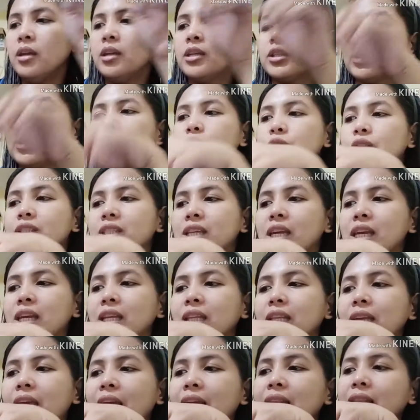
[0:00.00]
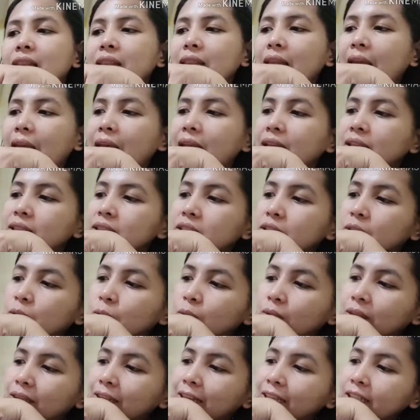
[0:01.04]
So, skin can tell. So,
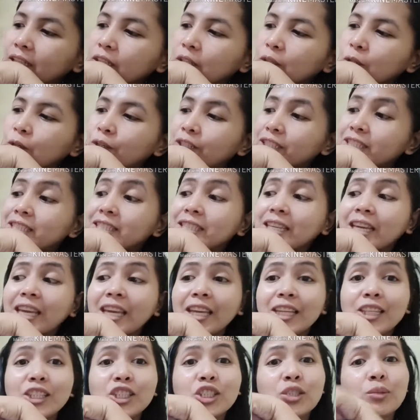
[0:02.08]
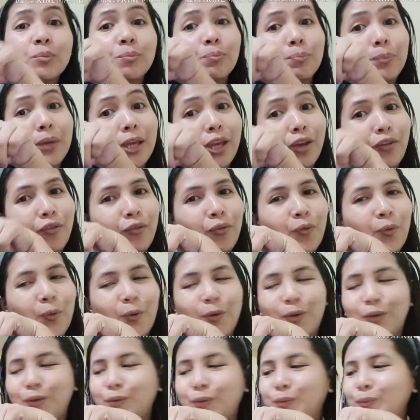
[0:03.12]
let your skin speak for
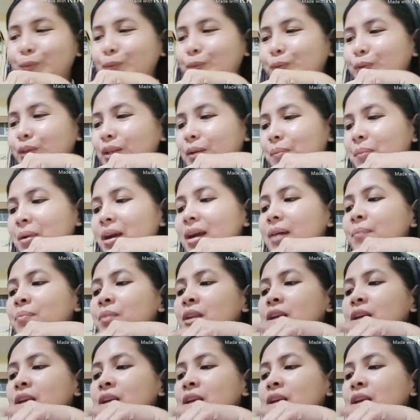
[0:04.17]
you. Diba?